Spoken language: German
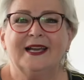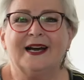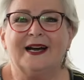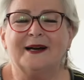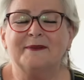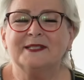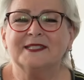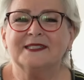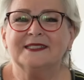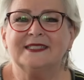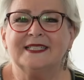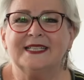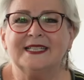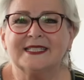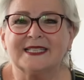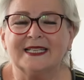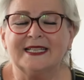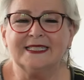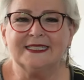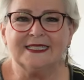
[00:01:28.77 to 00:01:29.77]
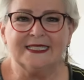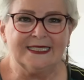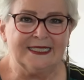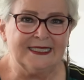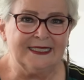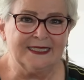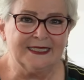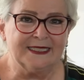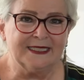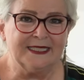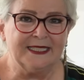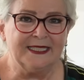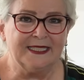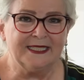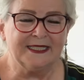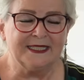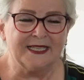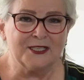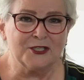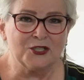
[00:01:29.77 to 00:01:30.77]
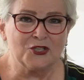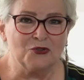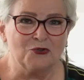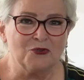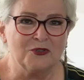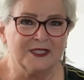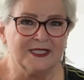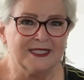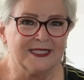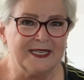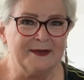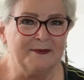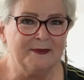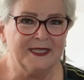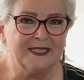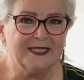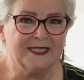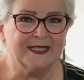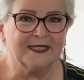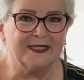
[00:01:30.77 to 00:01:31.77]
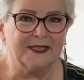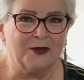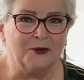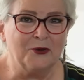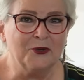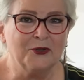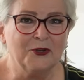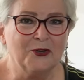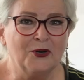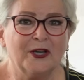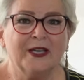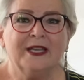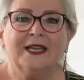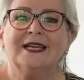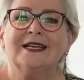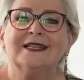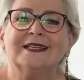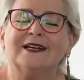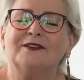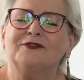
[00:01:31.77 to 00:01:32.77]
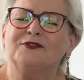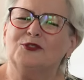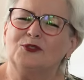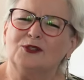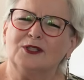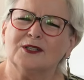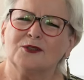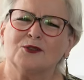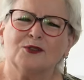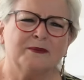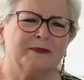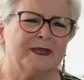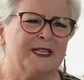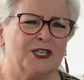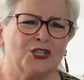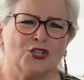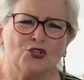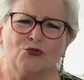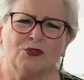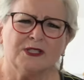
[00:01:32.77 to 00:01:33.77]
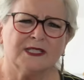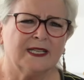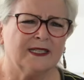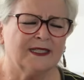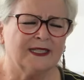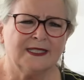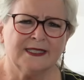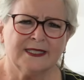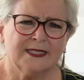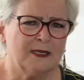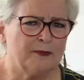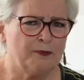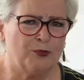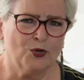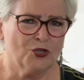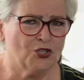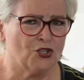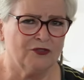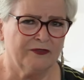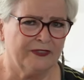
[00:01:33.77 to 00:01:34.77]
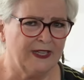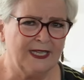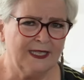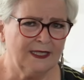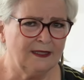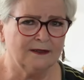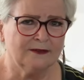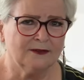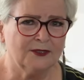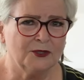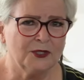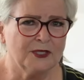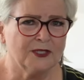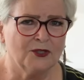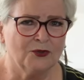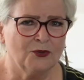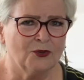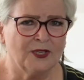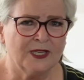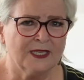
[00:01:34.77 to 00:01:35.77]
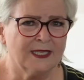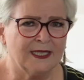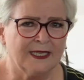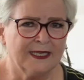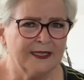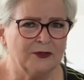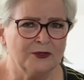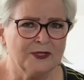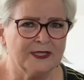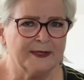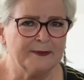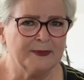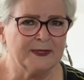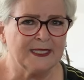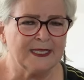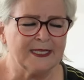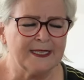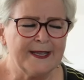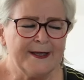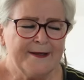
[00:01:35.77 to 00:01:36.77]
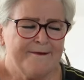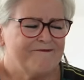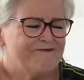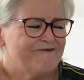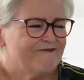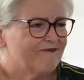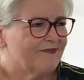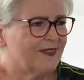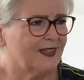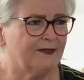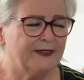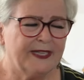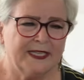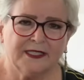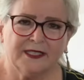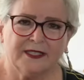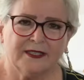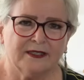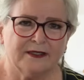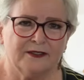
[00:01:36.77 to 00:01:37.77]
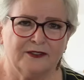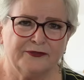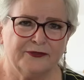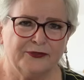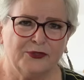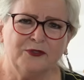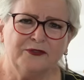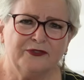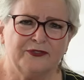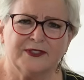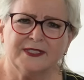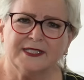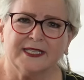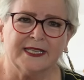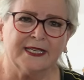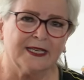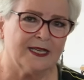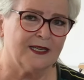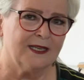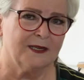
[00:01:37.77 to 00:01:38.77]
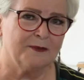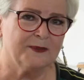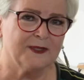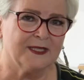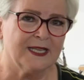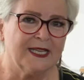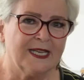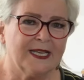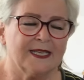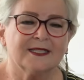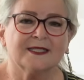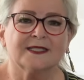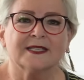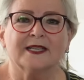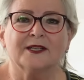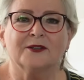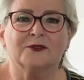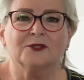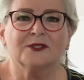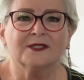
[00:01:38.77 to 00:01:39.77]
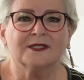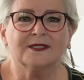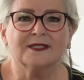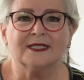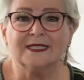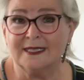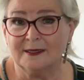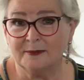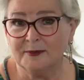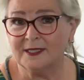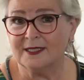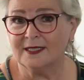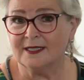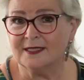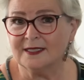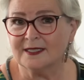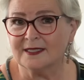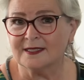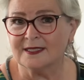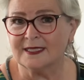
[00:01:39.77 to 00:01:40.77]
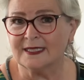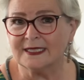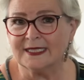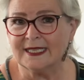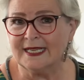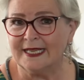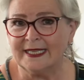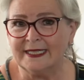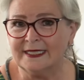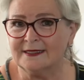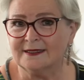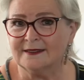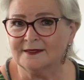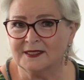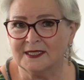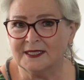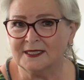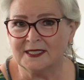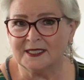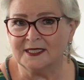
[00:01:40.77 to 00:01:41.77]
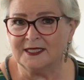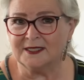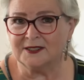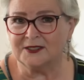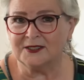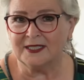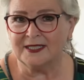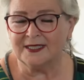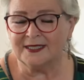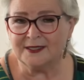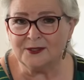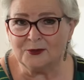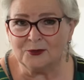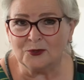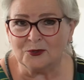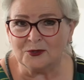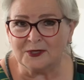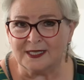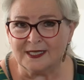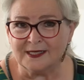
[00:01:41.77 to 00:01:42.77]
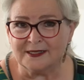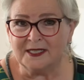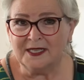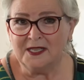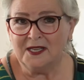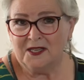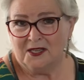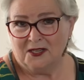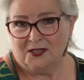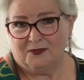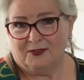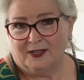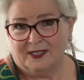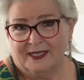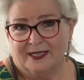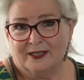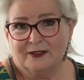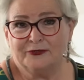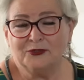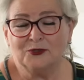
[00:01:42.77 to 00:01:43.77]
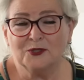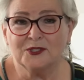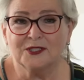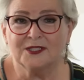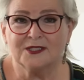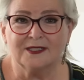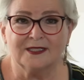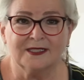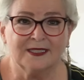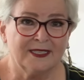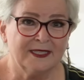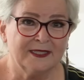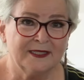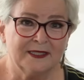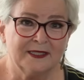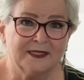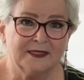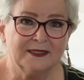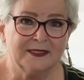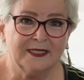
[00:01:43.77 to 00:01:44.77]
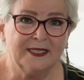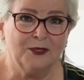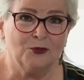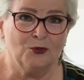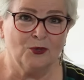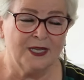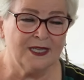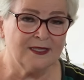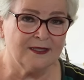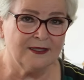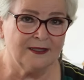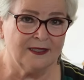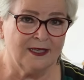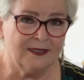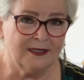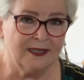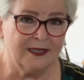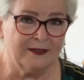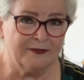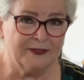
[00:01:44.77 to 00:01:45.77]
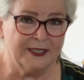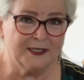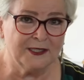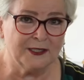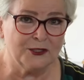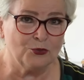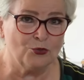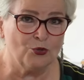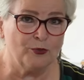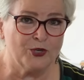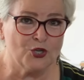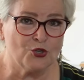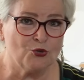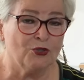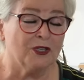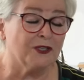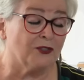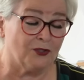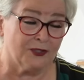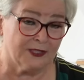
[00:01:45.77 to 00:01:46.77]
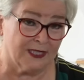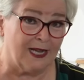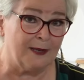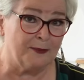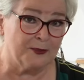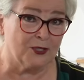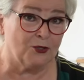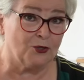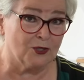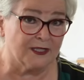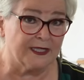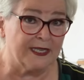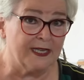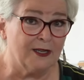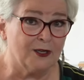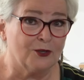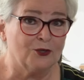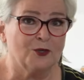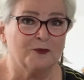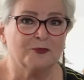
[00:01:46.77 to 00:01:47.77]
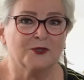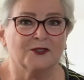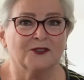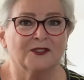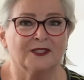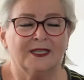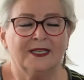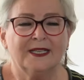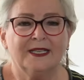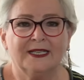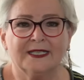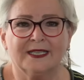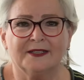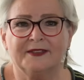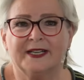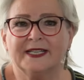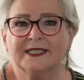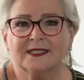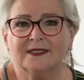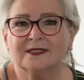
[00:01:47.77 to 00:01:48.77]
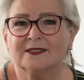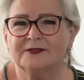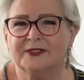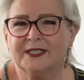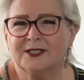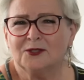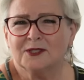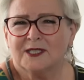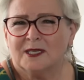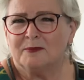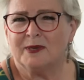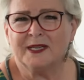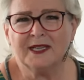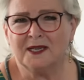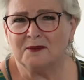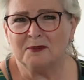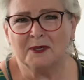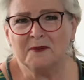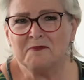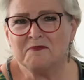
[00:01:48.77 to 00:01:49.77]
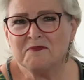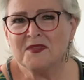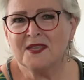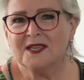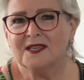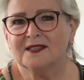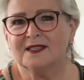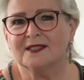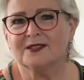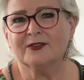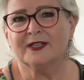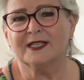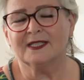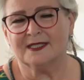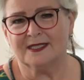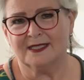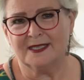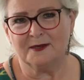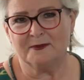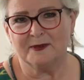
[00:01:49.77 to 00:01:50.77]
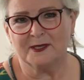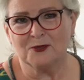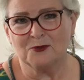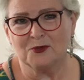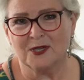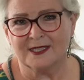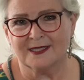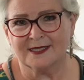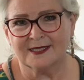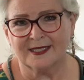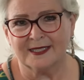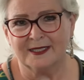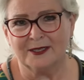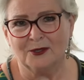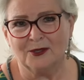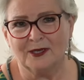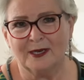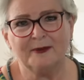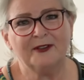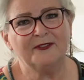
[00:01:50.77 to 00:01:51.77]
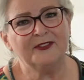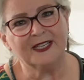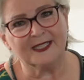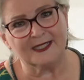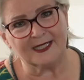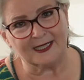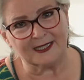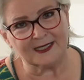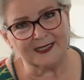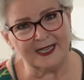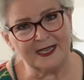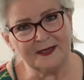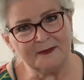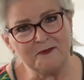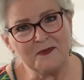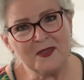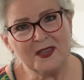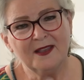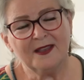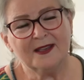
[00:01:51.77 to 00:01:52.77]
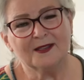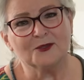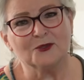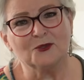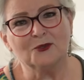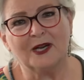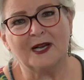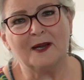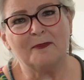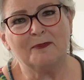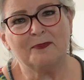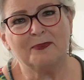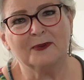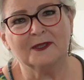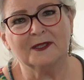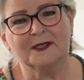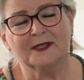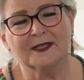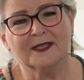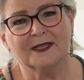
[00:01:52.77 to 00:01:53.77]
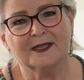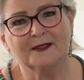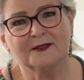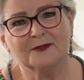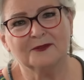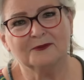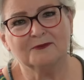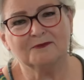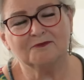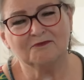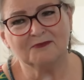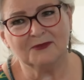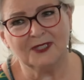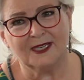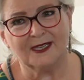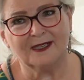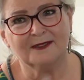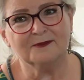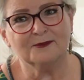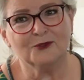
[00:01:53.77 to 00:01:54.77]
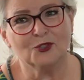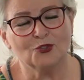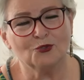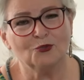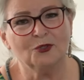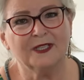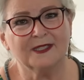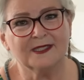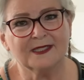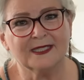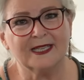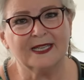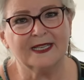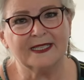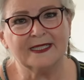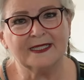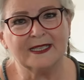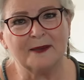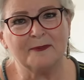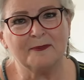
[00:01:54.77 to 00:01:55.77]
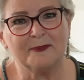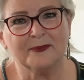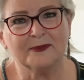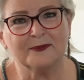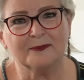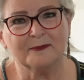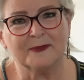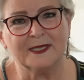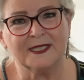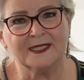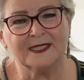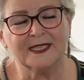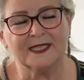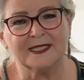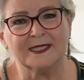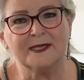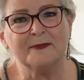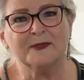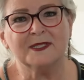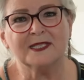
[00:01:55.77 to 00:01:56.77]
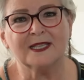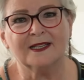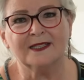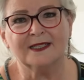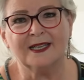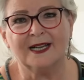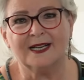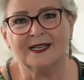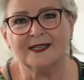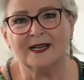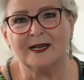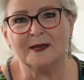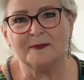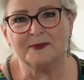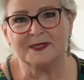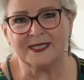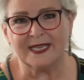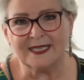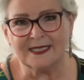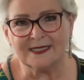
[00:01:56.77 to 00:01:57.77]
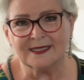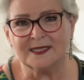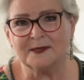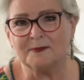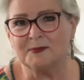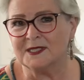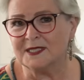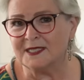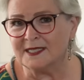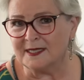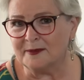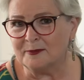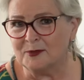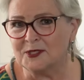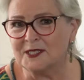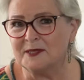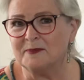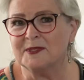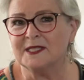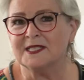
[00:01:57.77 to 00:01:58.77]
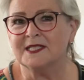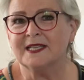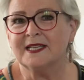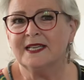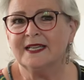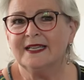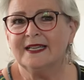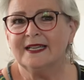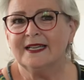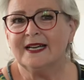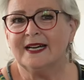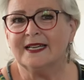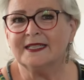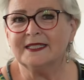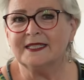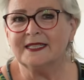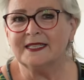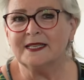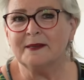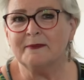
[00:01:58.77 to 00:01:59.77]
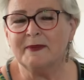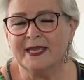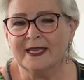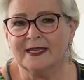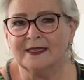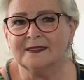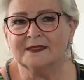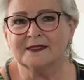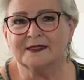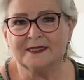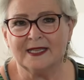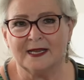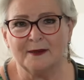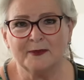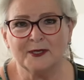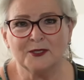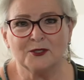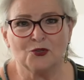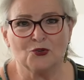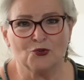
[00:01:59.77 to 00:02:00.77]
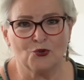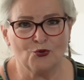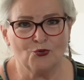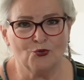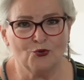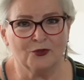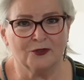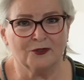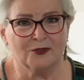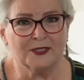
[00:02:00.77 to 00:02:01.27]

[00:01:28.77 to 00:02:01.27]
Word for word: Aber die Zeit erinnere ich dann schon ziemlich genau noch. Davor, so also in meiner Schulzeit, als der Putsch war, 1973, da war ich 15, äh, knapp 16 und da habe ich ehrlich gesagt keine detaillierte Erinnerung dran. Ich war in Erfurt an einer EOS, an einer erweiterten Oberschule. Dort gab es auch Singleclubs und da war ich irgendwie auch dabei, aber das weiß ich nicht mehr so ganz genau. Aber wie gesagt, dann so ab äh, ja, Studienzeit ab Mitte der 70er Jahre, ab 76, 77, hatte ich eine Menge damit zu tun.